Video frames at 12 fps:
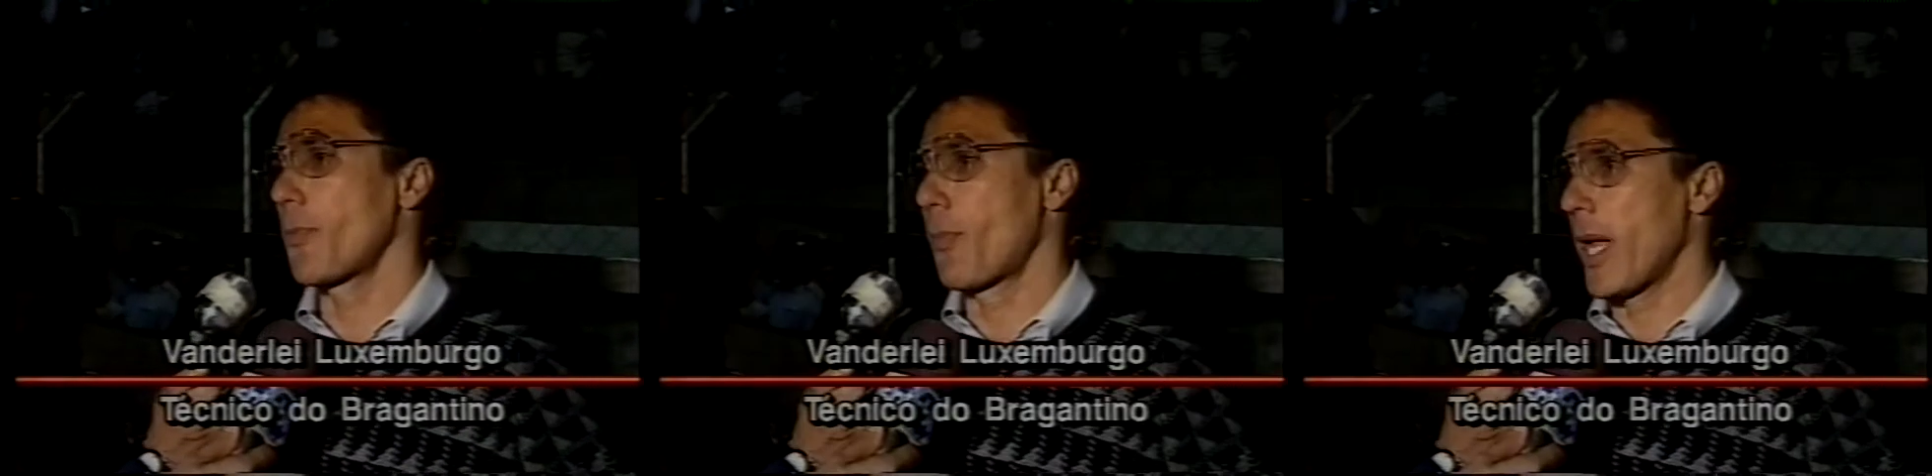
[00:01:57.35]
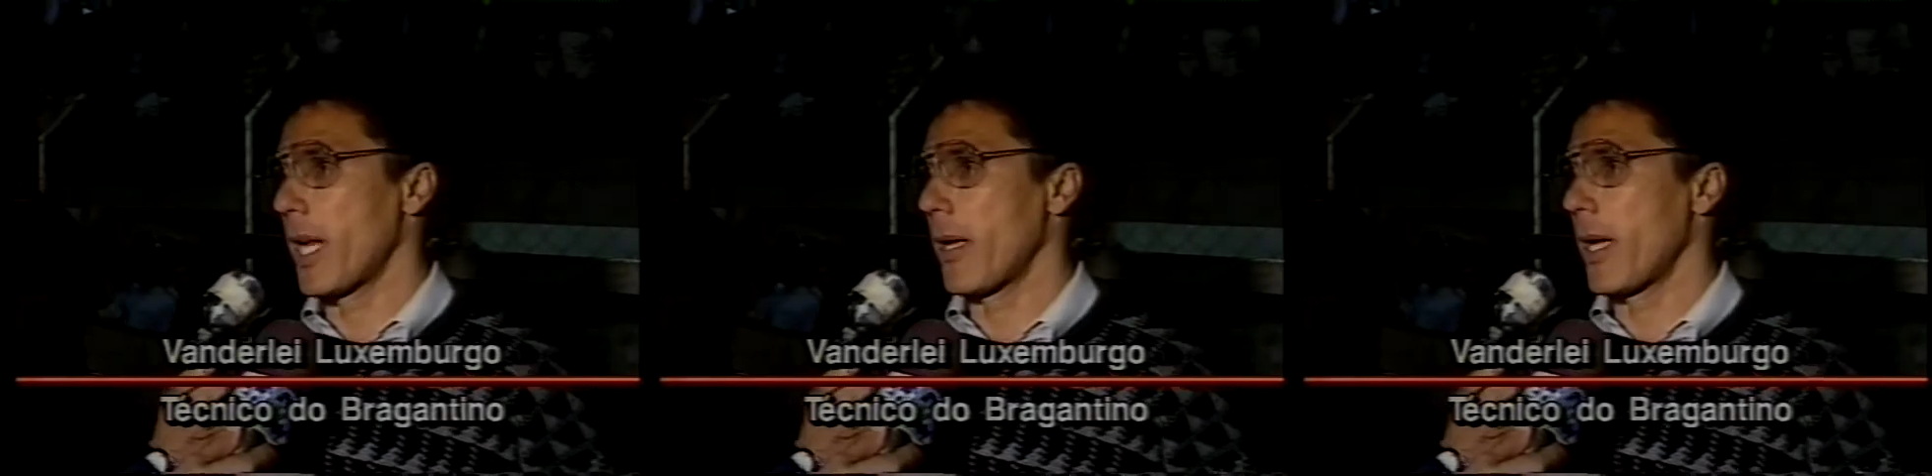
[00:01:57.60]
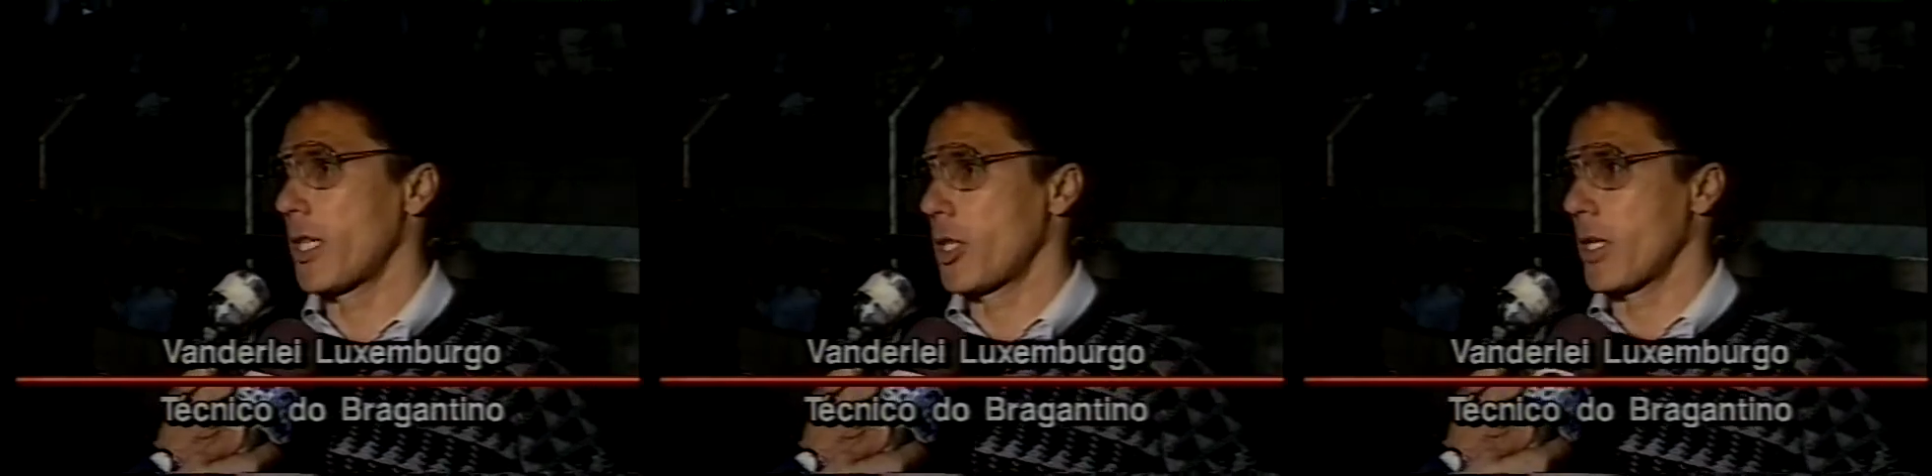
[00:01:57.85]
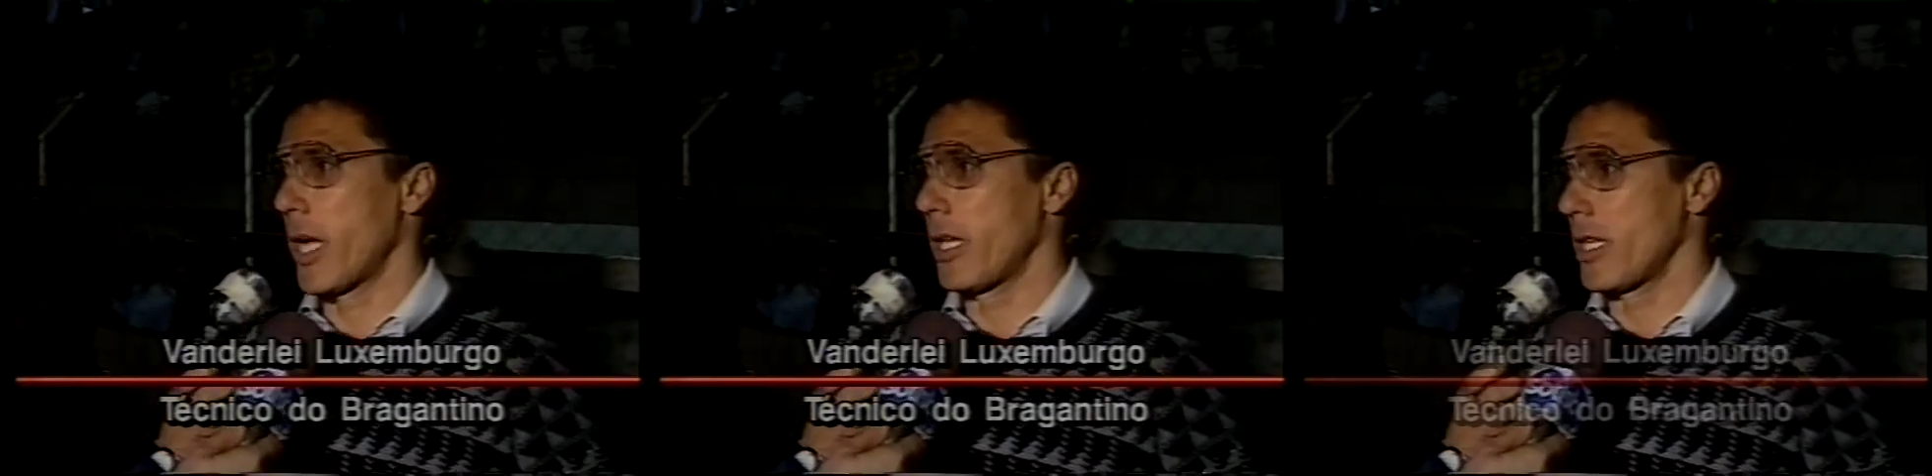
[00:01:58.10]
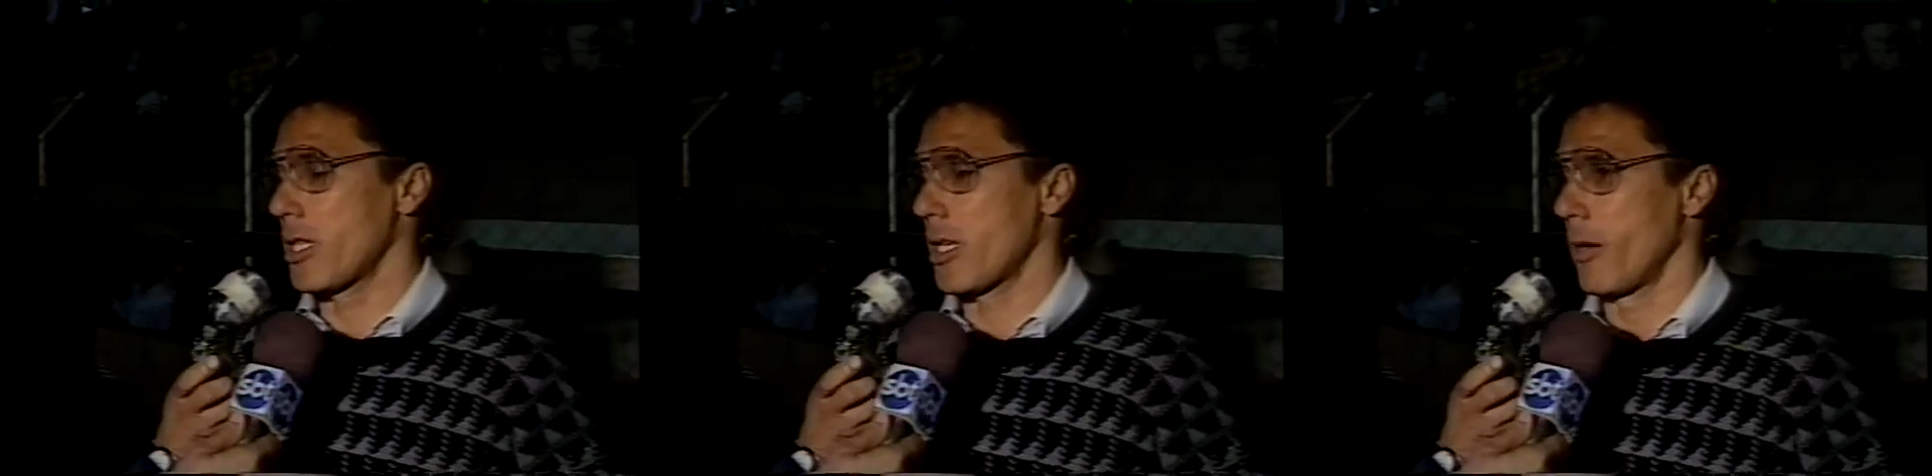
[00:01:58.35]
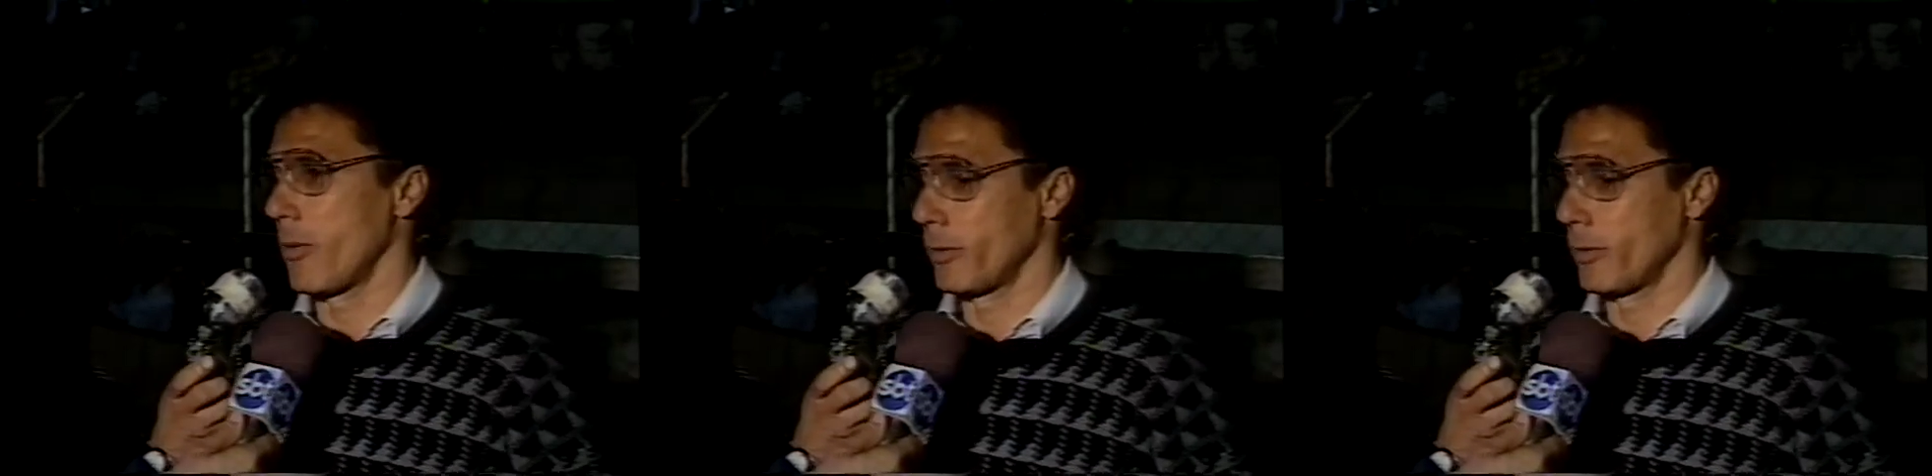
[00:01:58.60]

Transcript: para a, a, decisão.